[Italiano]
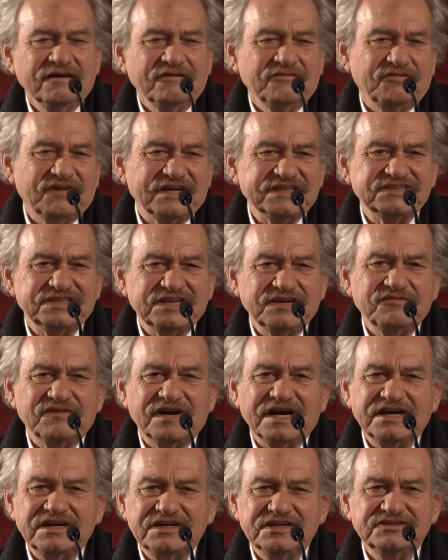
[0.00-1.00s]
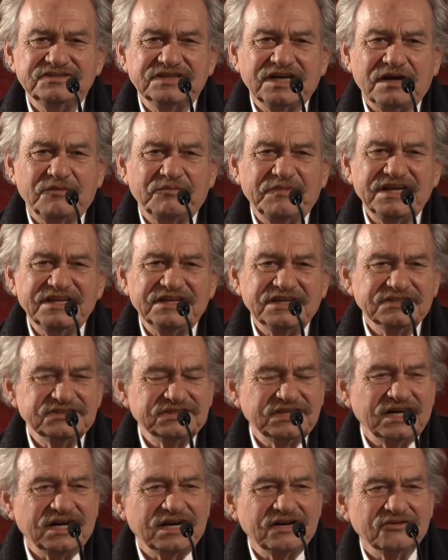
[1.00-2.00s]
faceva inizialmente
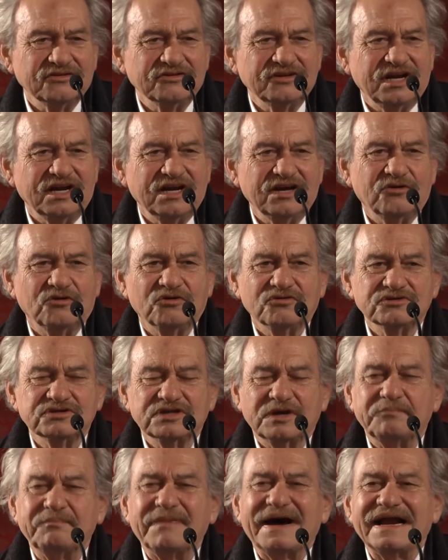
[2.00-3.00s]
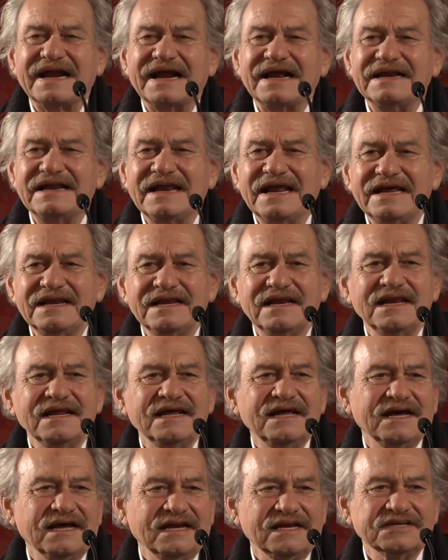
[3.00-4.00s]
c'erano delle cose
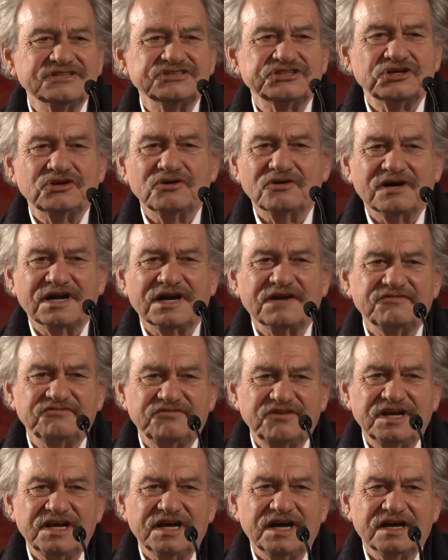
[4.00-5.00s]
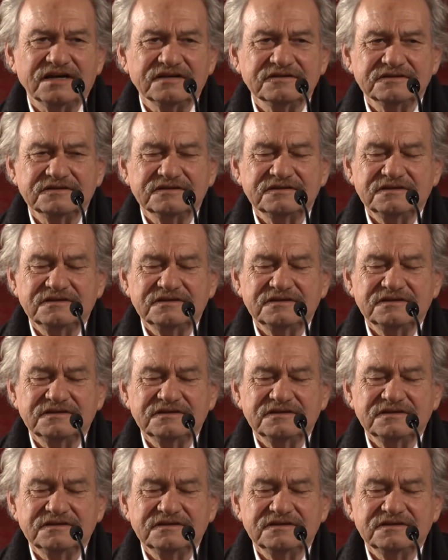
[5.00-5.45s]
parallele alla scenografia,